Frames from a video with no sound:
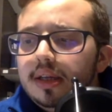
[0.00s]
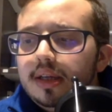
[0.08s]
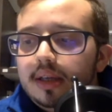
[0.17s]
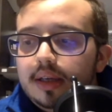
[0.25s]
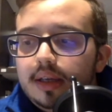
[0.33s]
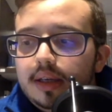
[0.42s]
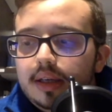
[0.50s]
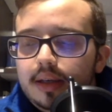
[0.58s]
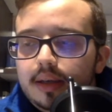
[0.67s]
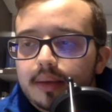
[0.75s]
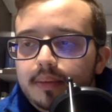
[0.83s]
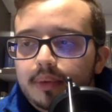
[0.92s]

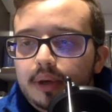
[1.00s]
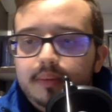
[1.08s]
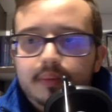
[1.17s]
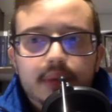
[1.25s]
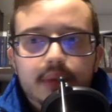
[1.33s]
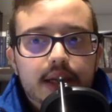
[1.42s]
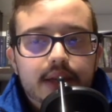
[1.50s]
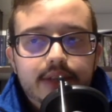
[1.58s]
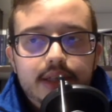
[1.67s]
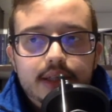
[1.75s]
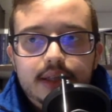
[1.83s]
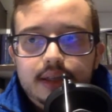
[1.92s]
e poi la
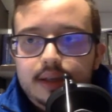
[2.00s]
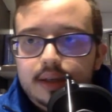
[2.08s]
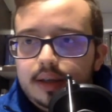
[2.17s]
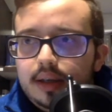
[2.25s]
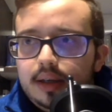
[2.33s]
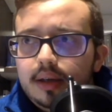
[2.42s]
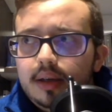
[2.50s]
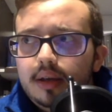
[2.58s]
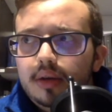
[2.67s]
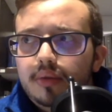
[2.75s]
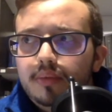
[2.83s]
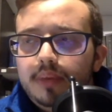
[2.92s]
rividi
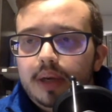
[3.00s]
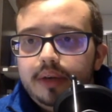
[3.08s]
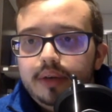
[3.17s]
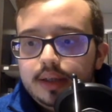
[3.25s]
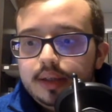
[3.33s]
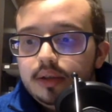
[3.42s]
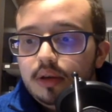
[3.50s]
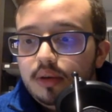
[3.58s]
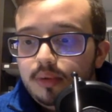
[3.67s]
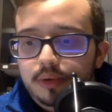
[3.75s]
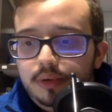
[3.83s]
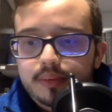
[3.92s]
un paio d'anni
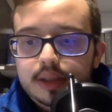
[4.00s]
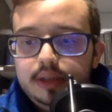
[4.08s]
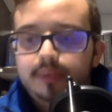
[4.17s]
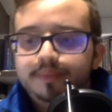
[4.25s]
dopo più o meno.